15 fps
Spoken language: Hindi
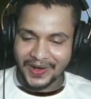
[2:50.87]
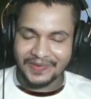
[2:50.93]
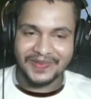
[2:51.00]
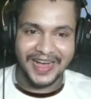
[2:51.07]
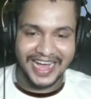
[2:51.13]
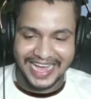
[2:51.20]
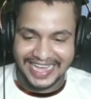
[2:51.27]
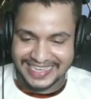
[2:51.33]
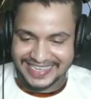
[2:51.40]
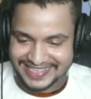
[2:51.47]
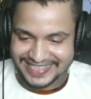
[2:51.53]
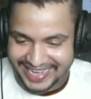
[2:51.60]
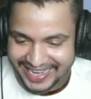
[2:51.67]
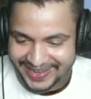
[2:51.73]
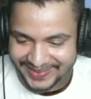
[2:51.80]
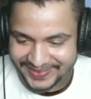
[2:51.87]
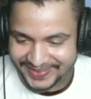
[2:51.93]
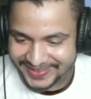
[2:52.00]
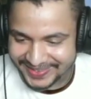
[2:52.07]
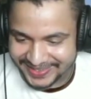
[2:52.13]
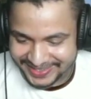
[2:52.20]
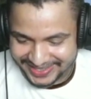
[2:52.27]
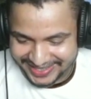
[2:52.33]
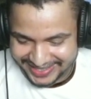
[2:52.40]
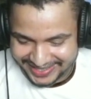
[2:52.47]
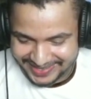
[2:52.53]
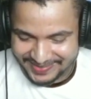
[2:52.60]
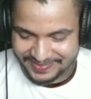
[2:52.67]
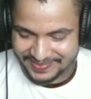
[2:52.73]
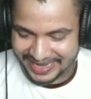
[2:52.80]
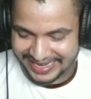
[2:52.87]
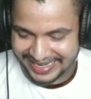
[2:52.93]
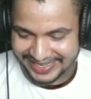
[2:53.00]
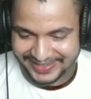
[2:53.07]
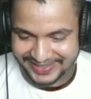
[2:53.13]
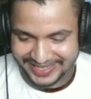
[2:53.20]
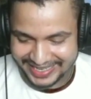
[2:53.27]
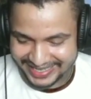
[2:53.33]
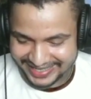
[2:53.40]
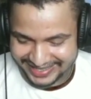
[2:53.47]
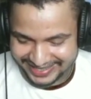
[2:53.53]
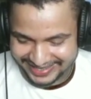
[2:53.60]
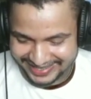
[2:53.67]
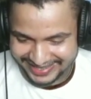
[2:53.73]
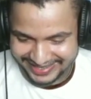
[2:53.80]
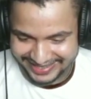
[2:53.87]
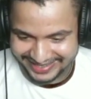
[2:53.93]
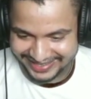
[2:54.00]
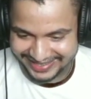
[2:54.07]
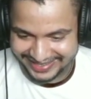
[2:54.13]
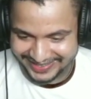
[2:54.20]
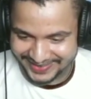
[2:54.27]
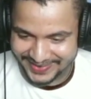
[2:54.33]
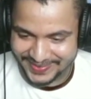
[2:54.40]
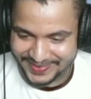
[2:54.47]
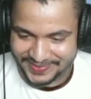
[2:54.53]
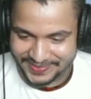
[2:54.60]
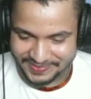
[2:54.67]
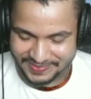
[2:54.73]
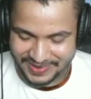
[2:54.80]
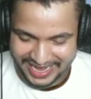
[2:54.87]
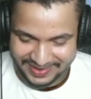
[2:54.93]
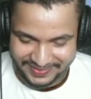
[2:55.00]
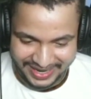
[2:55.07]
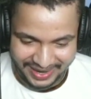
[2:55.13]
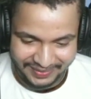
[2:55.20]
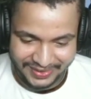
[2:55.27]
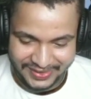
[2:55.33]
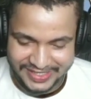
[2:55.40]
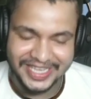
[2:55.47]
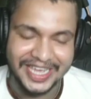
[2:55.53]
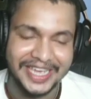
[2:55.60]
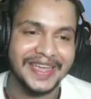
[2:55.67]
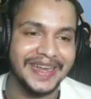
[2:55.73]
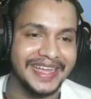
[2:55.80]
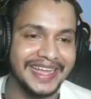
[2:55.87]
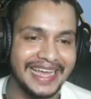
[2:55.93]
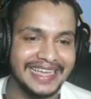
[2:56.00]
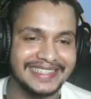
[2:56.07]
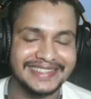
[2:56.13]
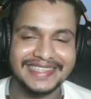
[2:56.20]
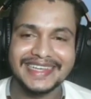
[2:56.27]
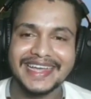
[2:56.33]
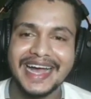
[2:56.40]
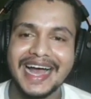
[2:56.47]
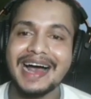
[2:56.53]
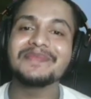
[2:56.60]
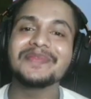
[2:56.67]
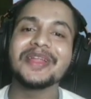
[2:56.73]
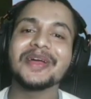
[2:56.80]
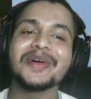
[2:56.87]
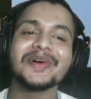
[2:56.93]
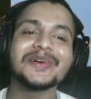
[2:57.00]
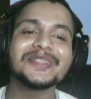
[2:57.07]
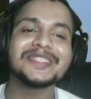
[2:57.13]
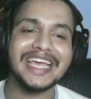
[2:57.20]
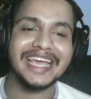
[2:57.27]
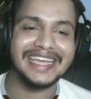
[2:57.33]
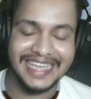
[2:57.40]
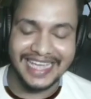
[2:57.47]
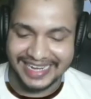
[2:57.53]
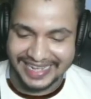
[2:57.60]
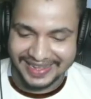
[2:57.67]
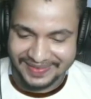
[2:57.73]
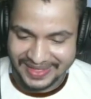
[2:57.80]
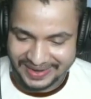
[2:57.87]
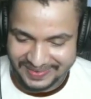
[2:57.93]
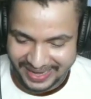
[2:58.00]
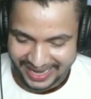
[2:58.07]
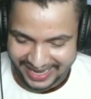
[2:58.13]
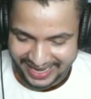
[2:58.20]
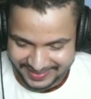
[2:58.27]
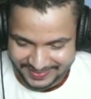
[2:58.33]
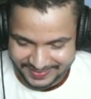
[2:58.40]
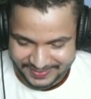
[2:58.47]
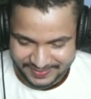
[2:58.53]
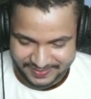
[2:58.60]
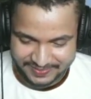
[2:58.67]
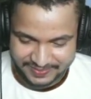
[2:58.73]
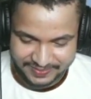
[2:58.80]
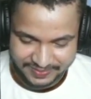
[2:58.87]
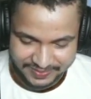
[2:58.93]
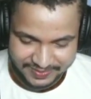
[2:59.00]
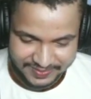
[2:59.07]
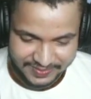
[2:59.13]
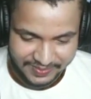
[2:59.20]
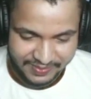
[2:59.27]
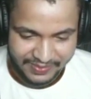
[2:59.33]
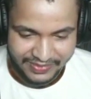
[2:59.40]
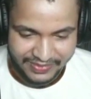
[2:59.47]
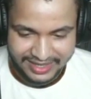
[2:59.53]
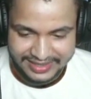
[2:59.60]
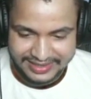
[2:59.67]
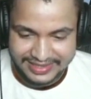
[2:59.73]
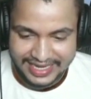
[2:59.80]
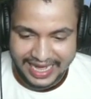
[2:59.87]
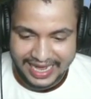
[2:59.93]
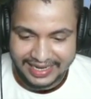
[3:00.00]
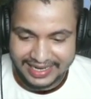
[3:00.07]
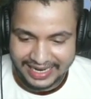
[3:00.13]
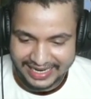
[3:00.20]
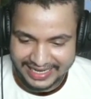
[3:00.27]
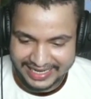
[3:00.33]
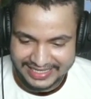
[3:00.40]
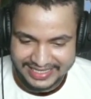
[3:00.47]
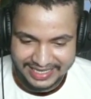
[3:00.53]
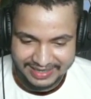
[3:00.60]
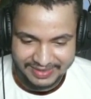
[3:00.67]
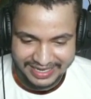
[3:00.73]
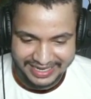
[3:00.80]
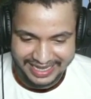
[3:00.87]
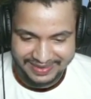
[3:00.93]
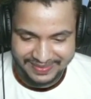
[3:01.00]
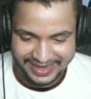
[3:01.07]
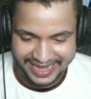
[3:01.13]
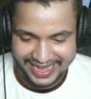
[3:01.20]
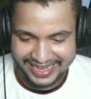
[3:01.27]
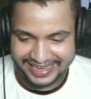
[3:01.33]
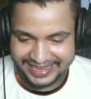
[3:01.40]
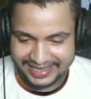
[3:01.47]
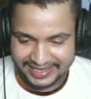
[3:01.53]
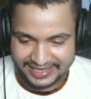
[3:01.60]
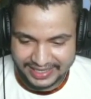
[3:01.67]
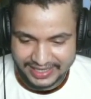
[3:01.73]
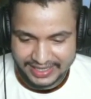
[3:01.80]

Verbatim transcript: ओ भाई साहब मैं नहीं खोल रहा कुछ नहीं चाहिए भाई अपने आप को कुछ चाहिए नहीं गाइस आपने को कुछ चाहिए ही नहीं मेरे भाई और कुछ नहीं यार गाड़ी की स्किन मिल गई भाई